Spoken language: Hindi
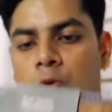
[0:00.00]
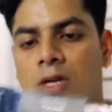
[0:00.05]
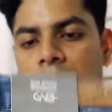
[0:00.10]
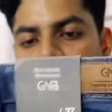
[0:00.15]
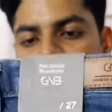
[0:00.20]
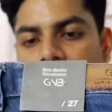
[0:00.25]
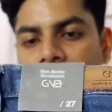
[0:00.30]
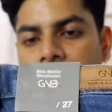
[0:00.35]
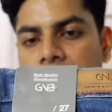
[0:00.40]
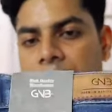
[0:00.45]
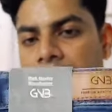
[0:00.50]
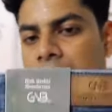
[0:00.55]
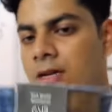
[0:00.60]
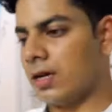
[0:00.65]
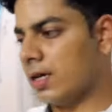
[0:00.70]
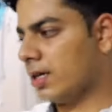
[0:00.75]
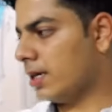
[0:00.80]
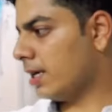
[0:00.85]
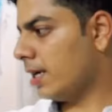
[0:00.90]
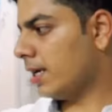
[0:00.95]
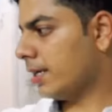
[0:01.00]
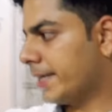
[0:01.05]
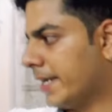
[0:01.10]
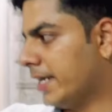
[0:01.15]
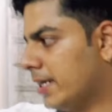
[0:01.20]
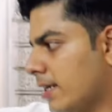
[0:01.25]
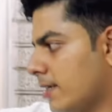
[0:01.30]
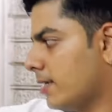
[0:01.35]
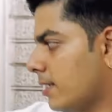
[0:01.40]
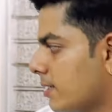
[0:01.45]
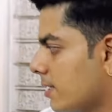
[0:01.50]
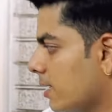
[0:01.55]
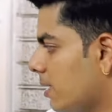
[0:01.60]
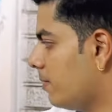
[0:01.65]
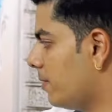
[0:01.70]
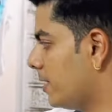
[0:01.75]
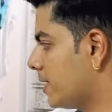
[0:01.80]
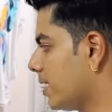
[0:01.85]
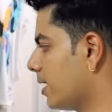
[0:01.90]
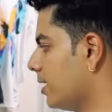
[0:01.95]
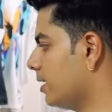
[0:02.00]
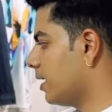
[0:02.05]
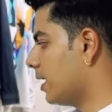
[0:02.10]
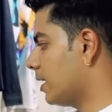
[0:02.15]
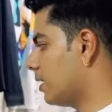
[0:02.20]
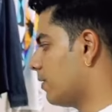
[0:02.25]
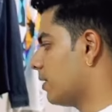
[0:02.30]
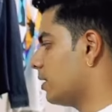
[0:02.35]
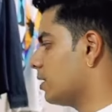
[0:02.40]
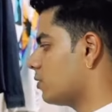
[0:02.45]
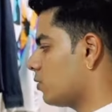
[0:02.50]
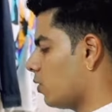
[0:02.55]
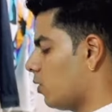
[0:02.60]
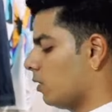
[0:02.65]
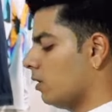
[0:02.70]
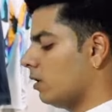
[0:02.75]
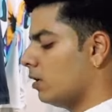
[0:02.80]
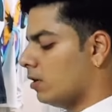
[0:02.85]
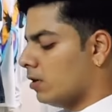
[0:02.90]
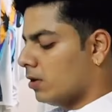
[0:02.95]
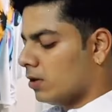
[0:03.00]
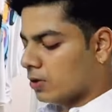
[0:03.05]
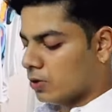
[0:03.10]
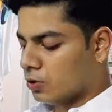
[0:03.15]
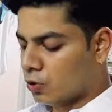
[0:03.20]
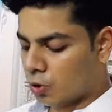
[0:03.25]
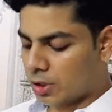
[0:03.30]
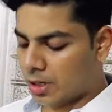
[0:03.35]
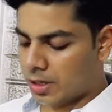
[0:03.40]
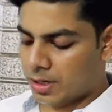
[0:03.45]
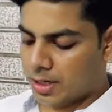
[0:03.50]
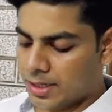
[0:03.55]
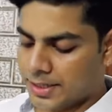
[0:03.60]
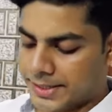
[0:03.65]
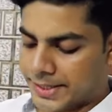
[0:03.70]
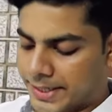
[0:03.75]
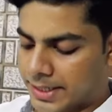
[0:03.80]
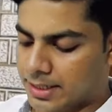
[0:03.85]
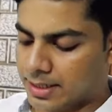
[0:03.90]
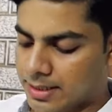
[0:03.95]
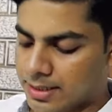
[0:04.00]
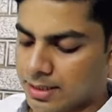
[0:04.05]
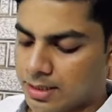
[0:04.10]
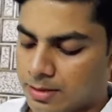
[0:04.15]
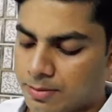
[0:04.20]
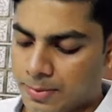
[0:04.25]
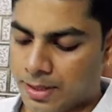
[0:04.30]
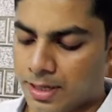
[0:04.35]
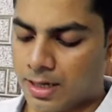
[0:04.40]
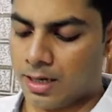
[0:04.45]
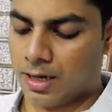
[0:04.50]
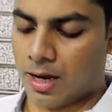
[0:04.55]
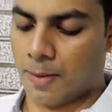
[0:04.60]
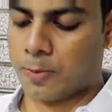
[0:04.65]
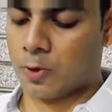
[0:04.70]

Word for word: पूरा स्किनी फिट का ये टीन एजर्स के लिए बेसिकली रहने वाला स्टॉक जो कि टीन एजर्स में